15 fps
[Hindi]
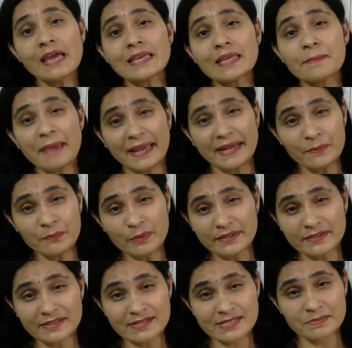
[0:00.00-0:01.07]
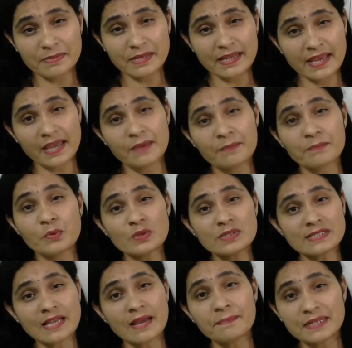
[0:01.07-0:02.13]
कि मैनिपुलेटर्स भी हैं बोस
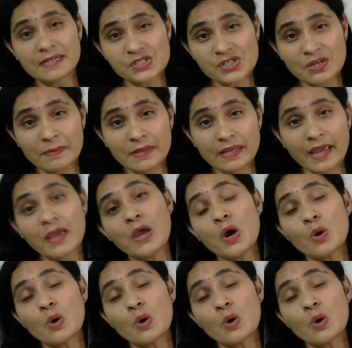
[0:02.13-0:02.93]
का प्रेशर भी है